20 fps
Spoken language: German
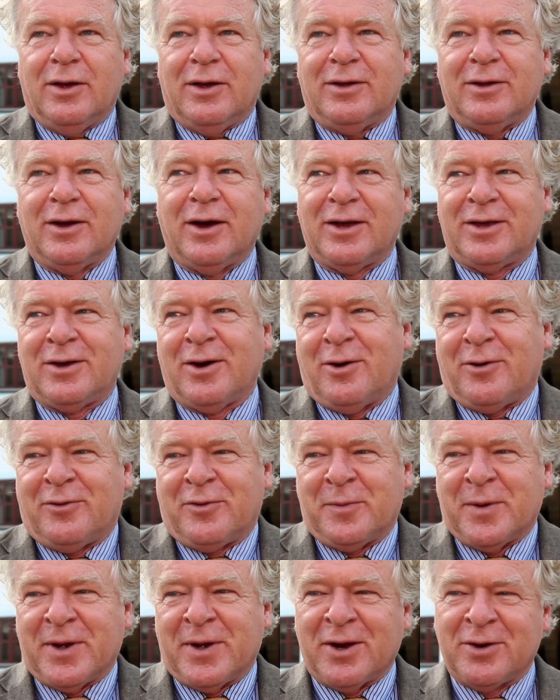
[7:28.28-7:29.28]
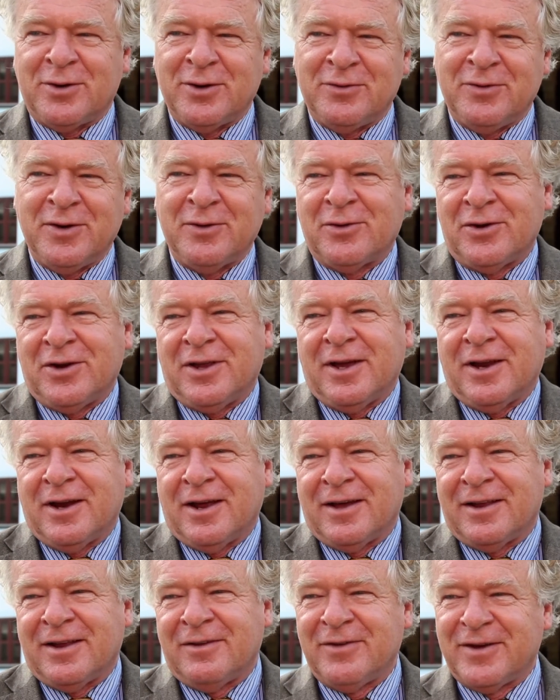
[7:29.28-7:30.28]
Ja, ich hoffe mir natürlich wie von
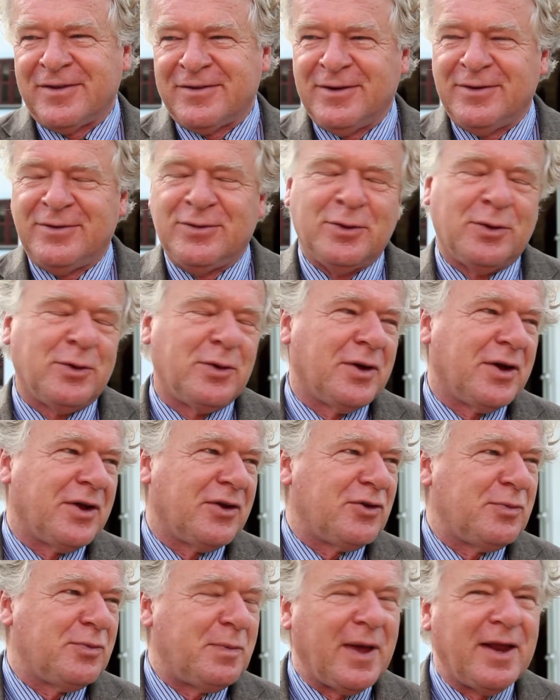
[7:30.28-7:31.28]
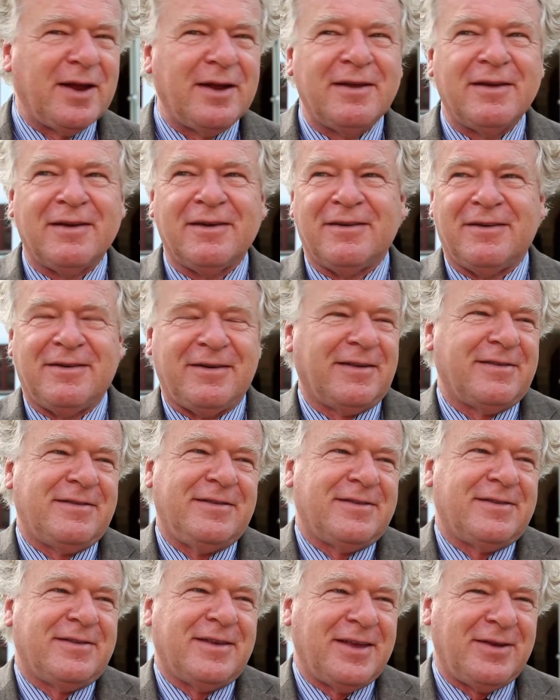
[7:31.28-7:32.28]
jeder Investition oder Spende, dass sie
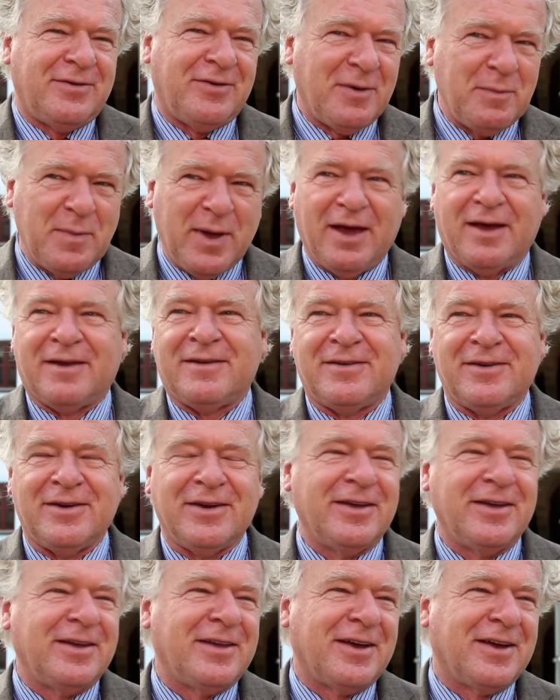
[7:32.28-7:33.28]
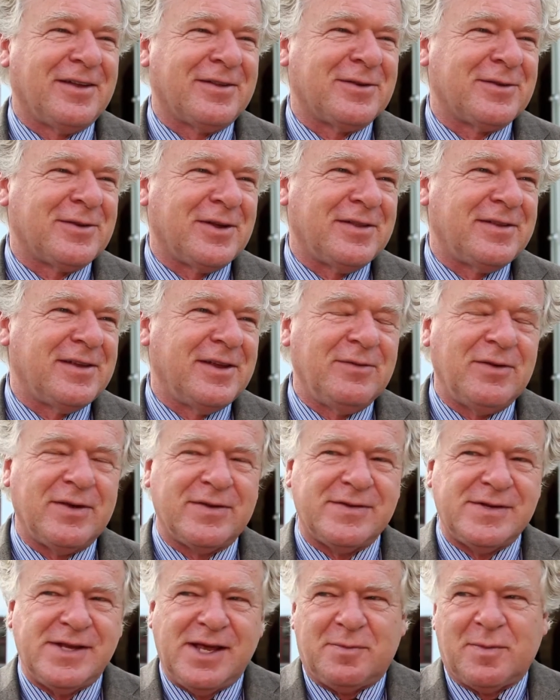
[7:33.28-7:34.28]
sich vermehrt. Nicht? Also sonst
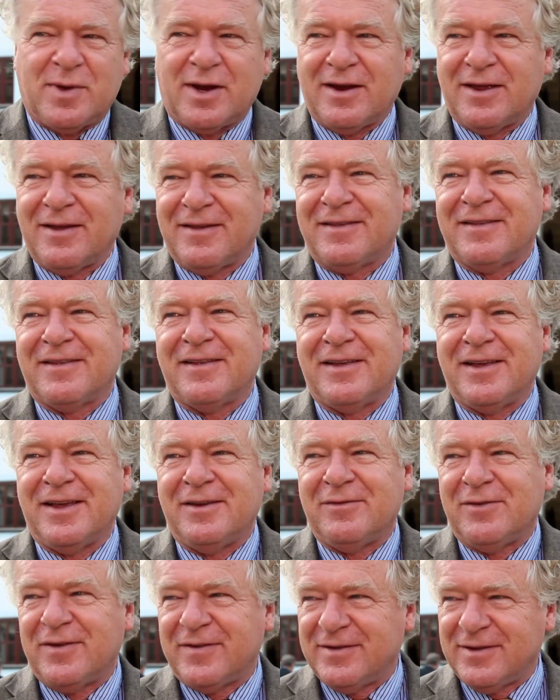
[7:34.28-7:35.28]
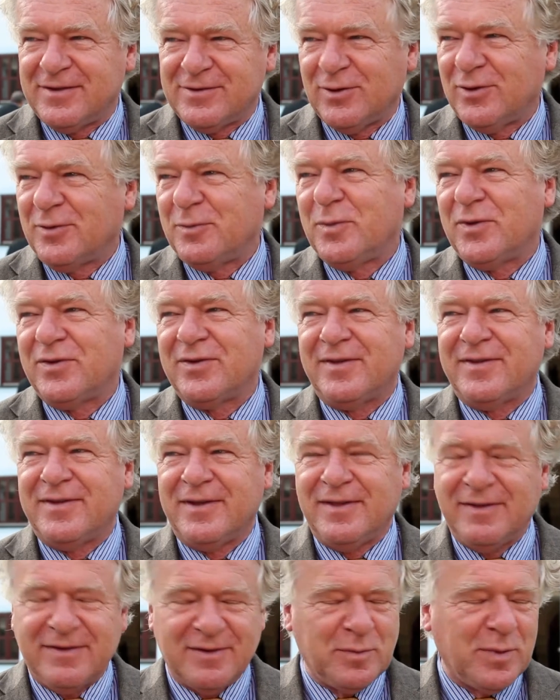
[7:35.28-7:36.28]
investiert man nicht. Investitionen müssen
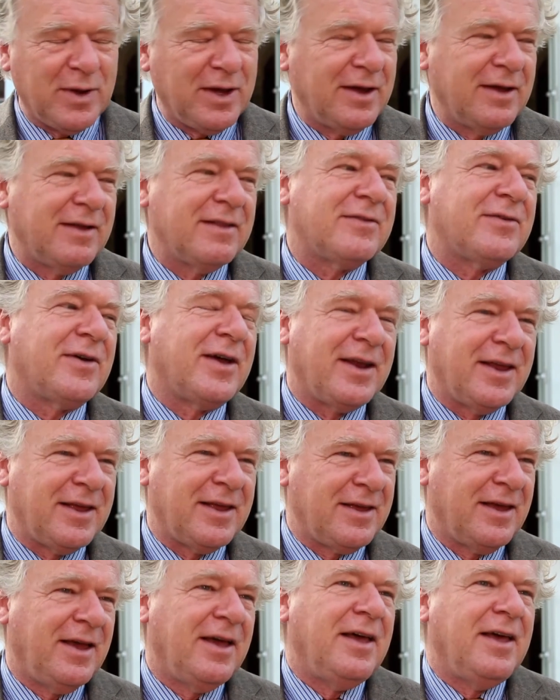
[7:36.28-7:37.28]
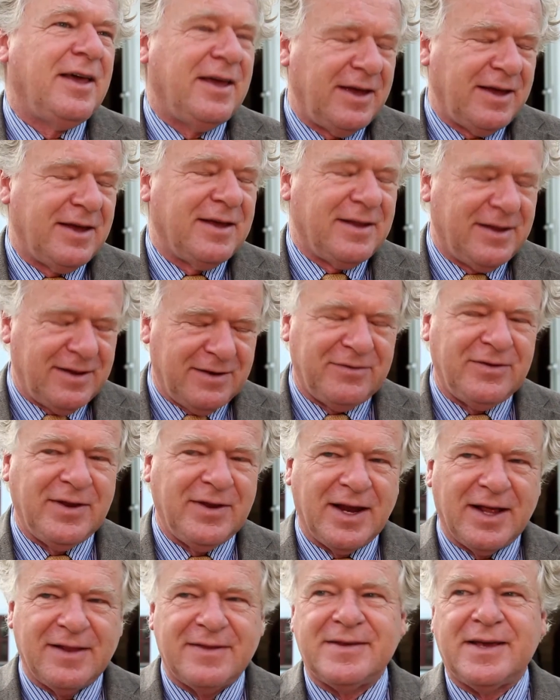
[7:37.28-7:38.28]
Zinsen bringen, zwar nicht in
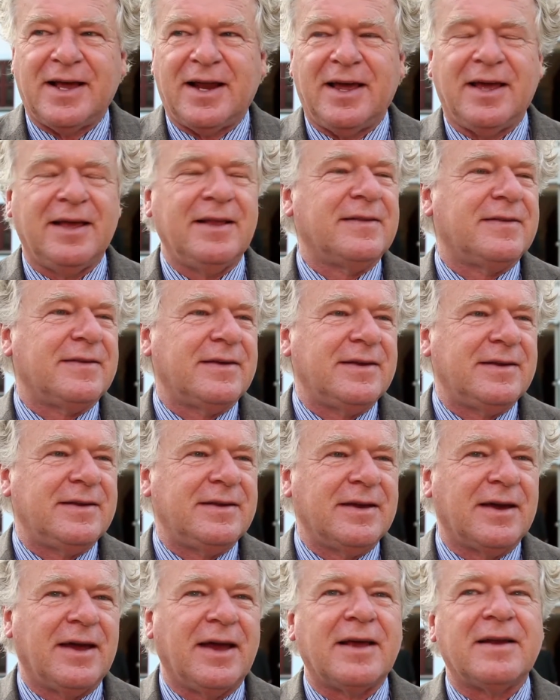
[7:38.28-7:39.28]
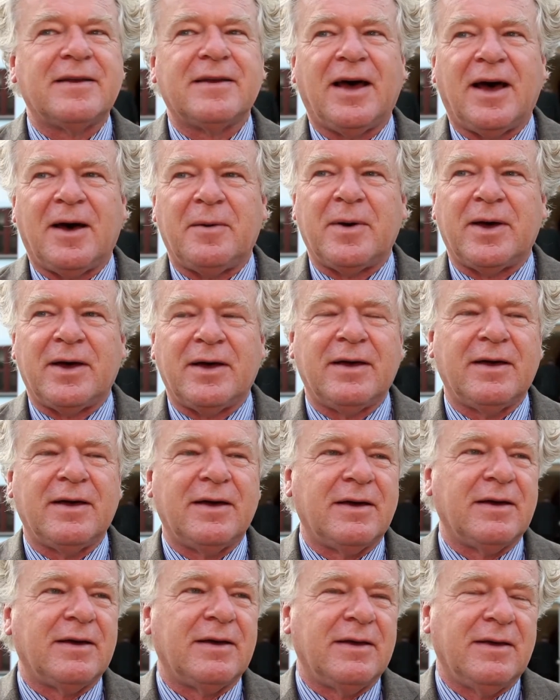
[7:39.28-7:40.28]
finanzieller Hinsicht direkt, aber
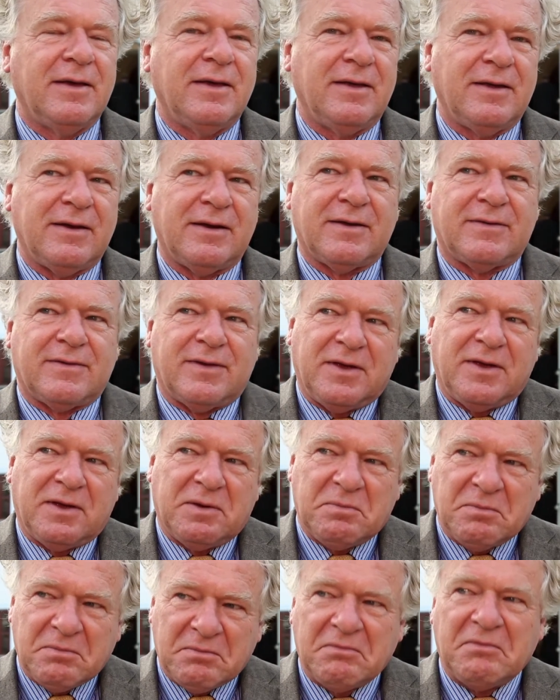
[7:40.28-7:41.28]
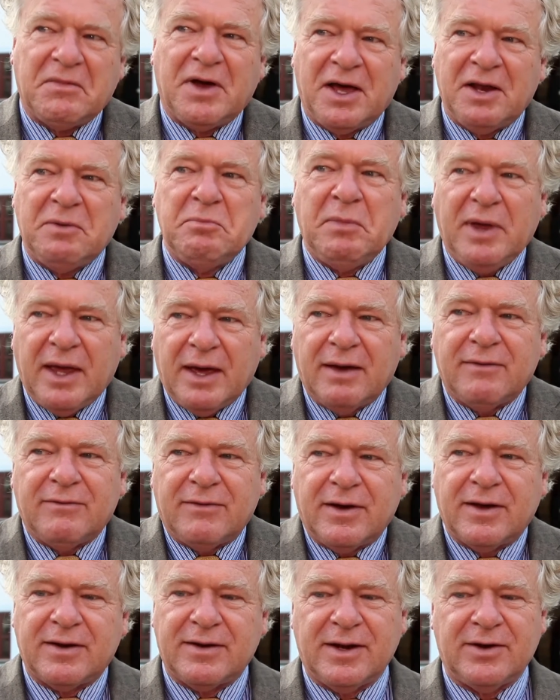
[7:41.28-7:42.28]
äh, dass eben ein
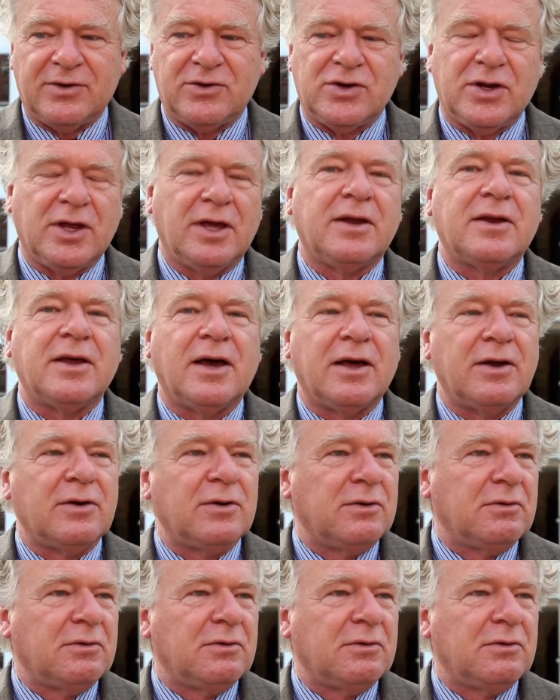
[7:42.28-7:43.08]
Mehrwert entsteht an